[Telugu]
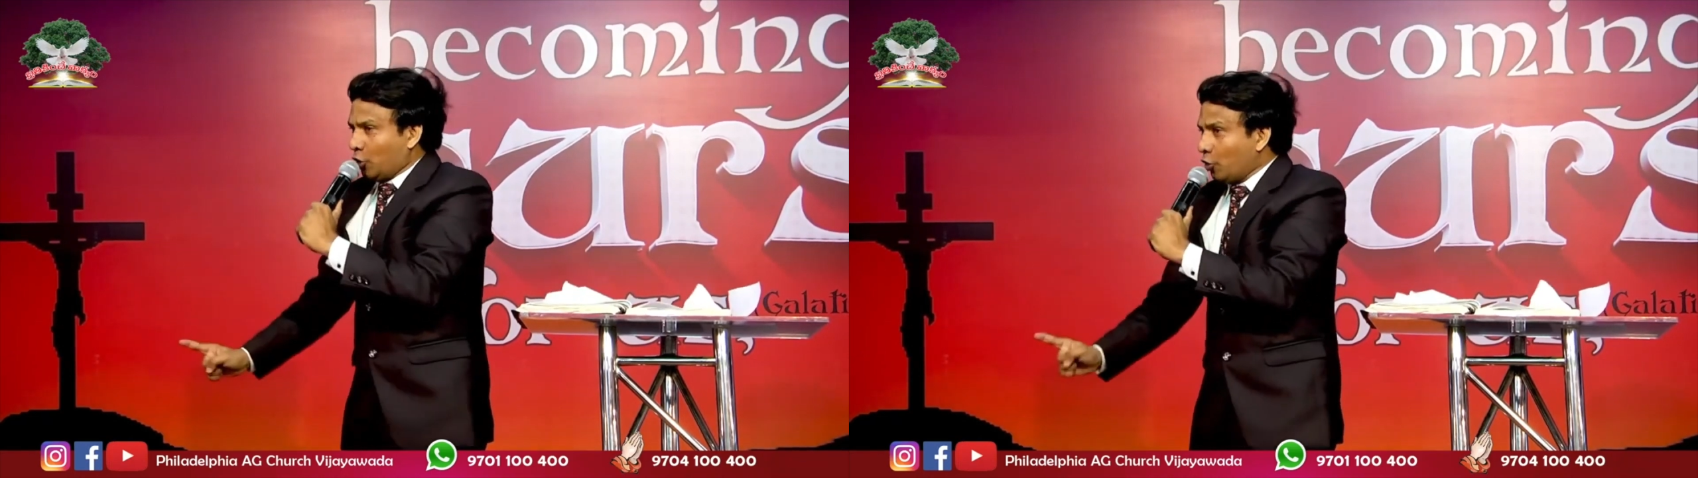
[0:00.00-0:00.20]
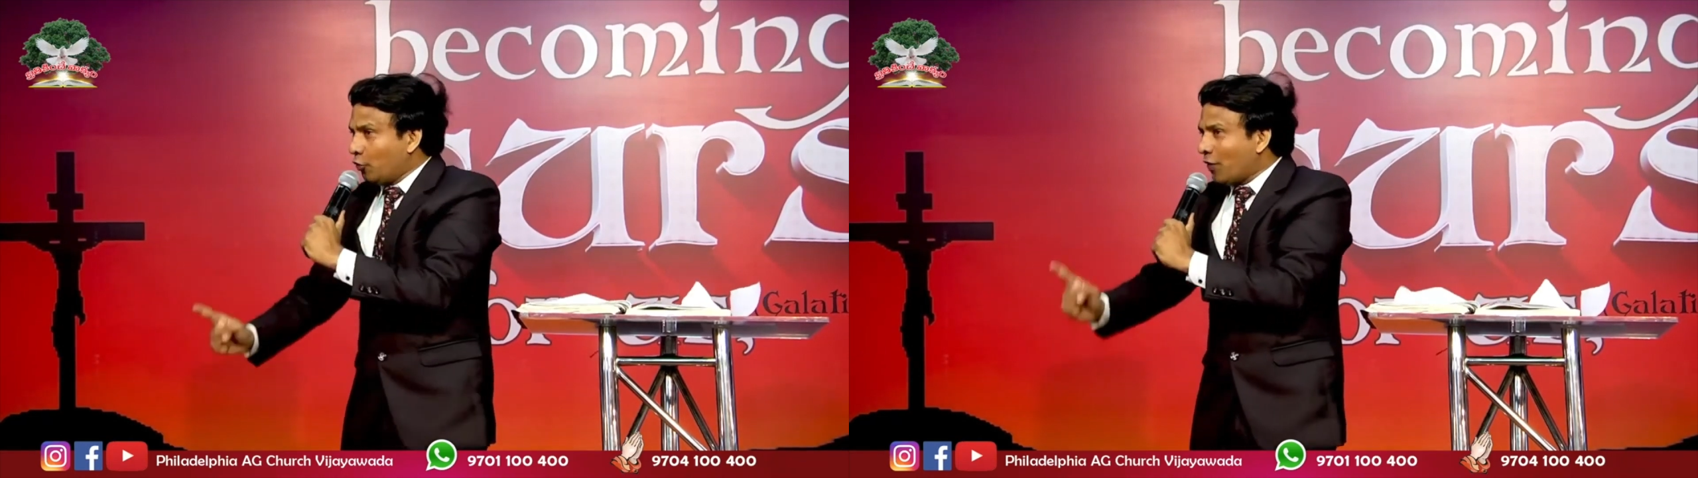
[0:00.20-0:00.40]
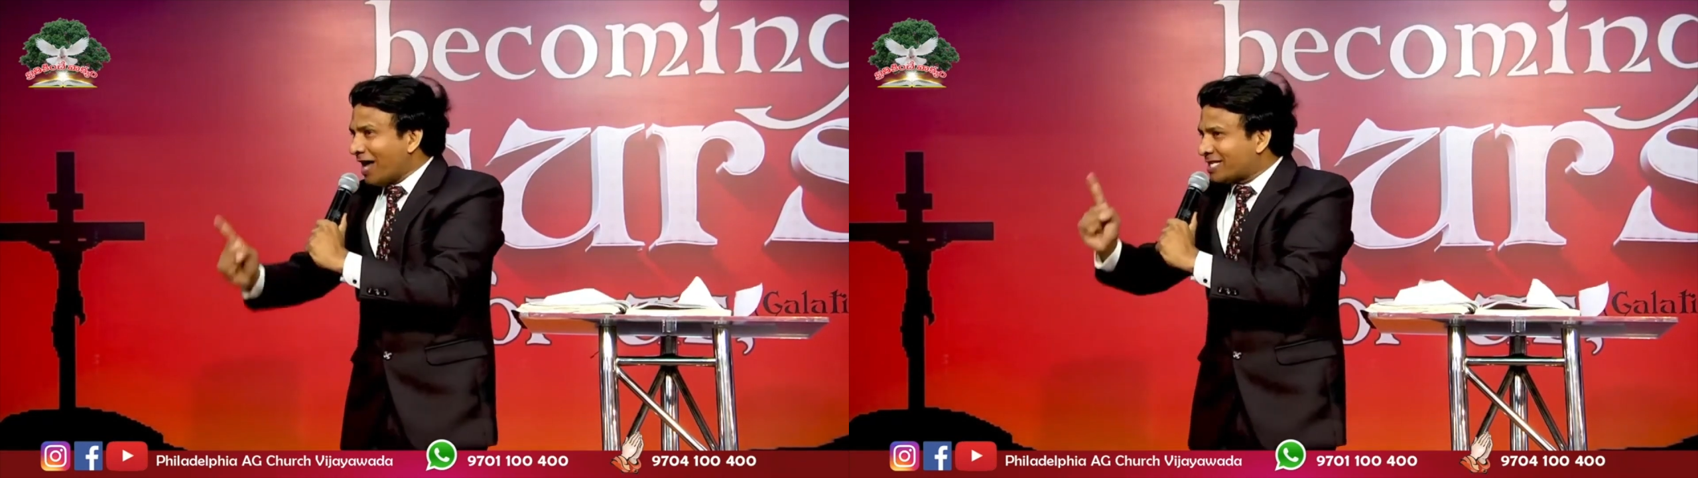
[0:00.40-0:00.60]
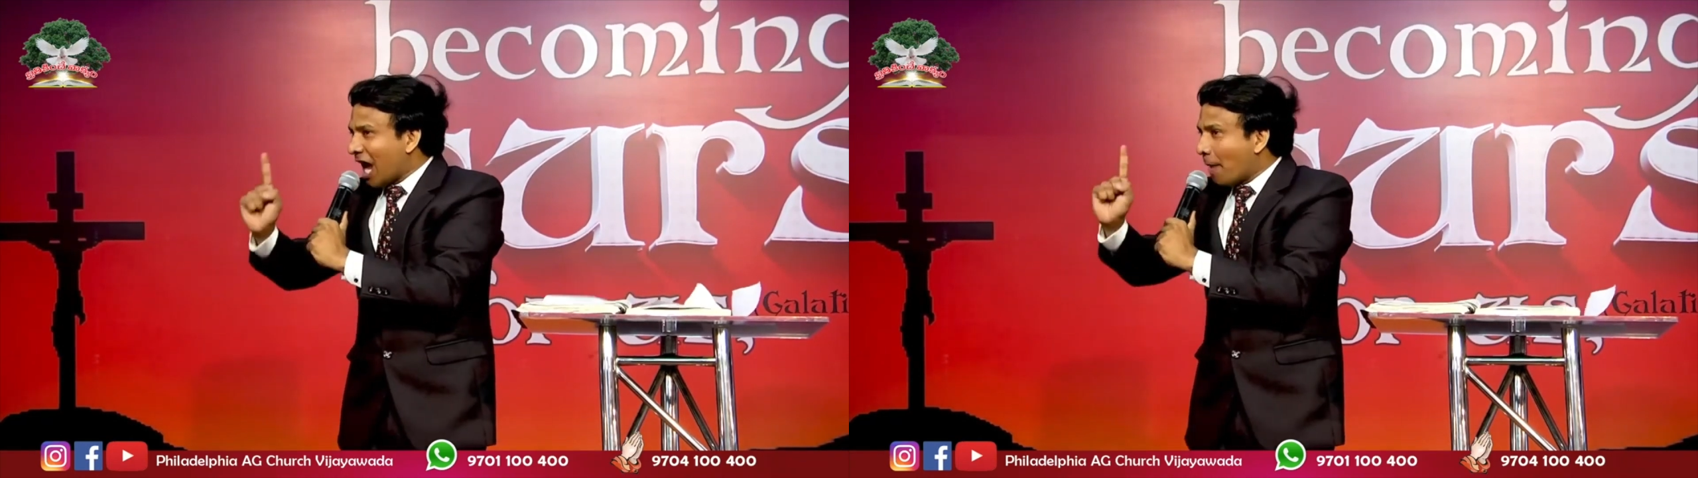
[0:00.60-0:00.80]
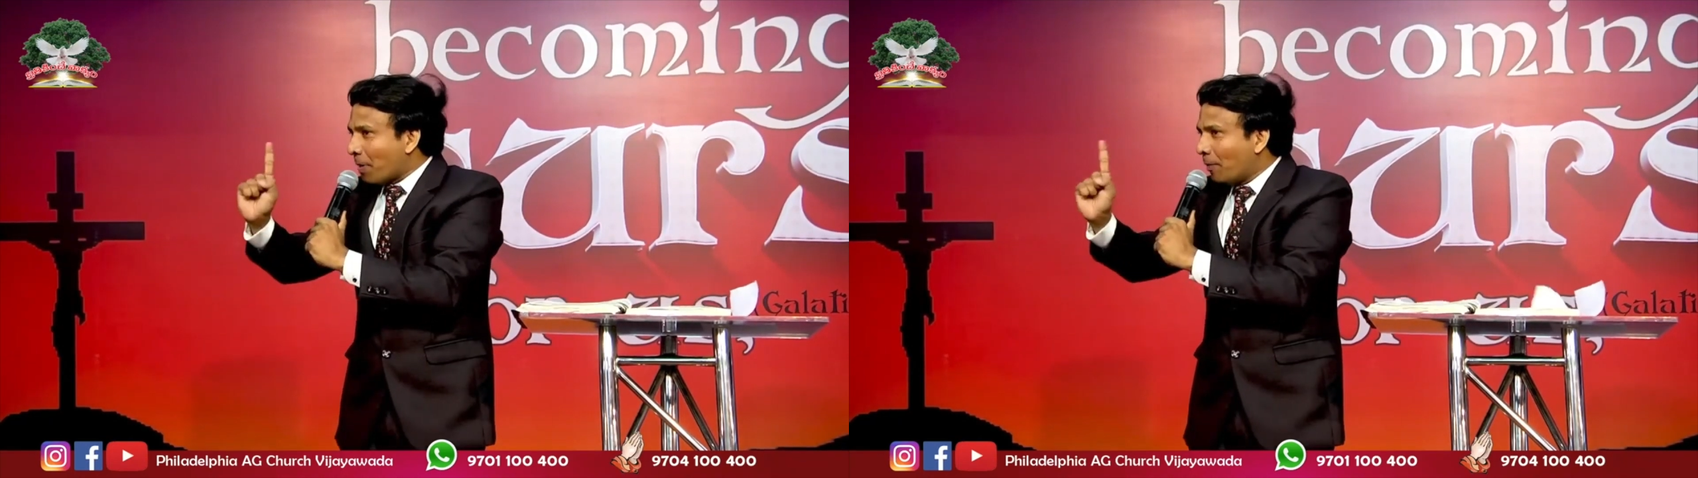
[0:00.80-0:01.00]
నువ్వు ఆ
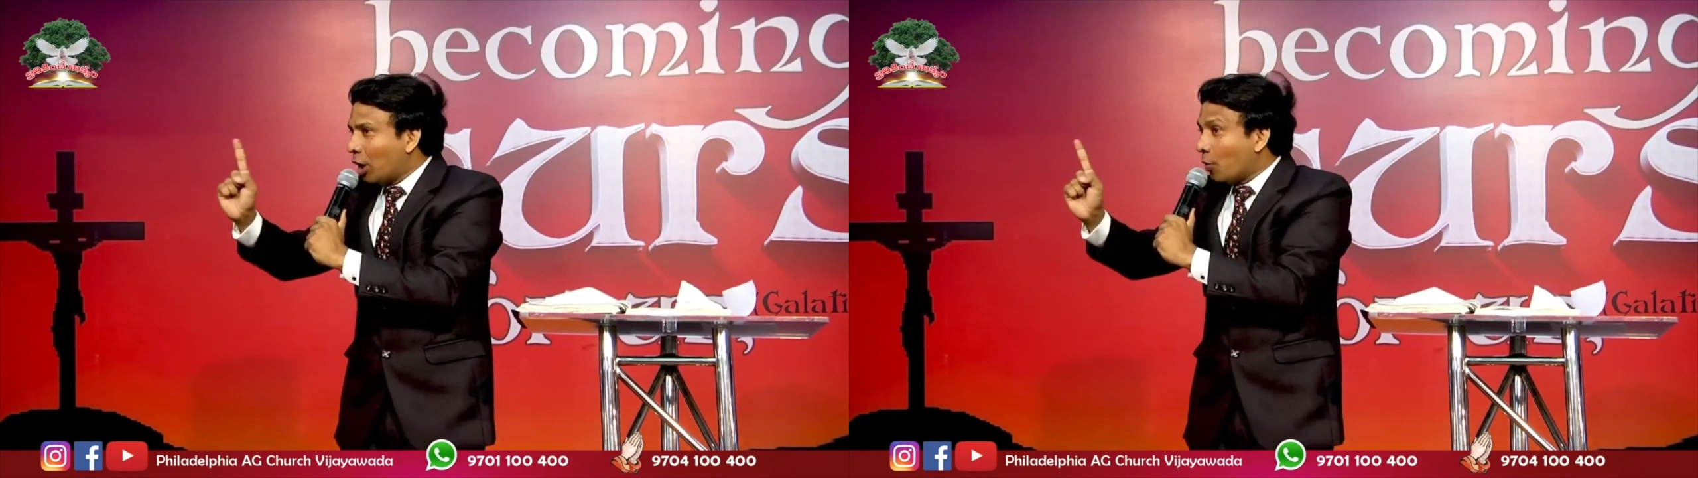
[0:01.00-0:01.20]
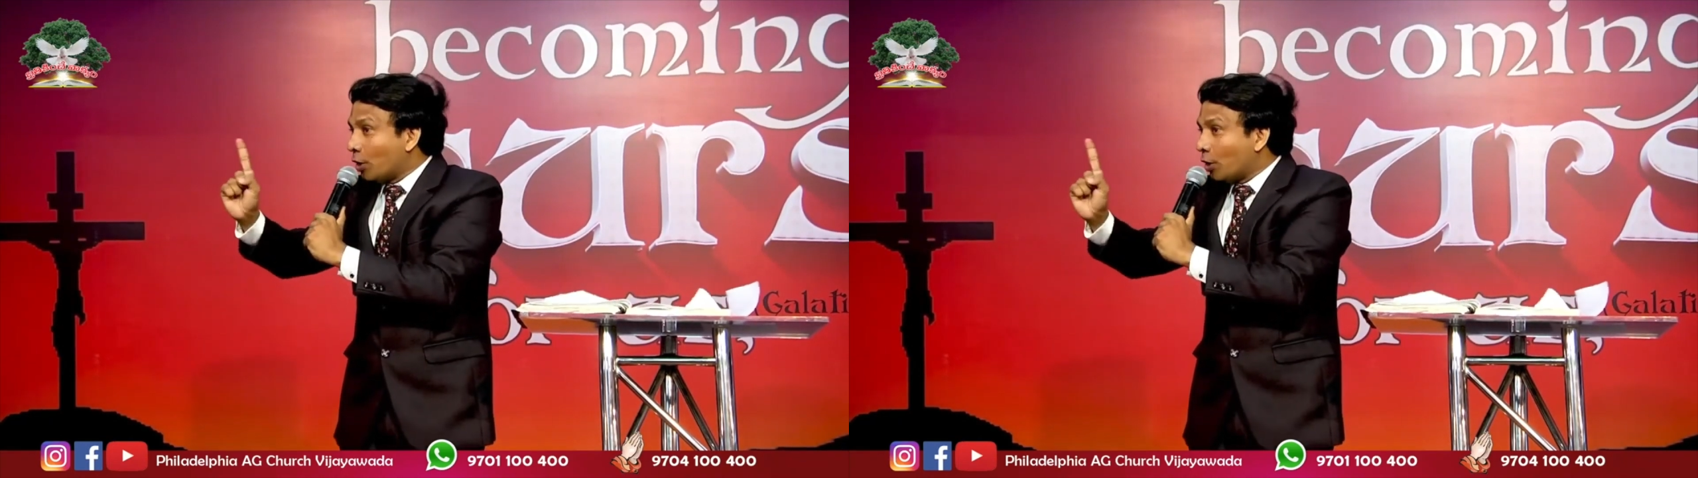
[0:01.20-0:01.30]
శాపములో